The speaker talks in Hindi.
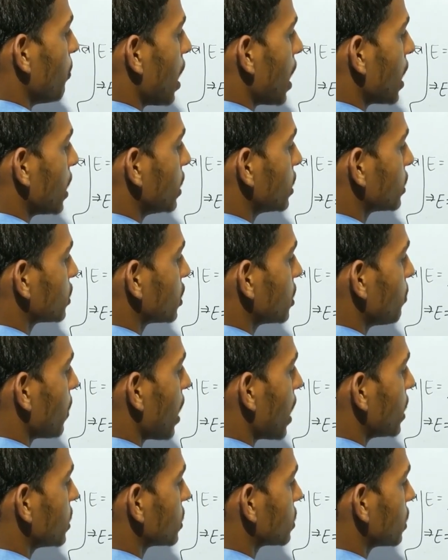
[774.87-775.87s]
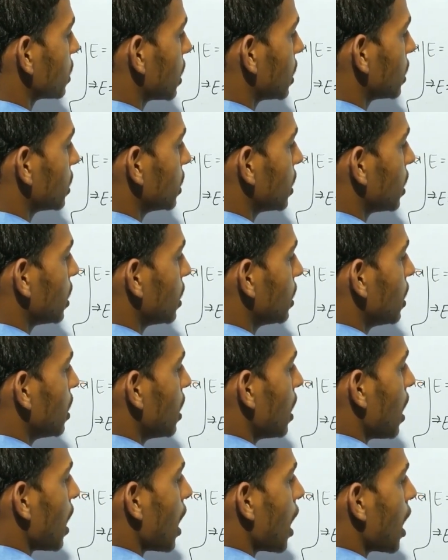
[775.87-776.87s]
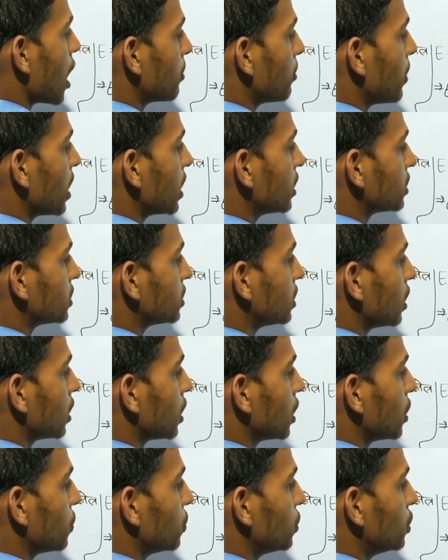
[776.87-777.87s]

माइनस है माइनस लगा दिया आर माइनस एल के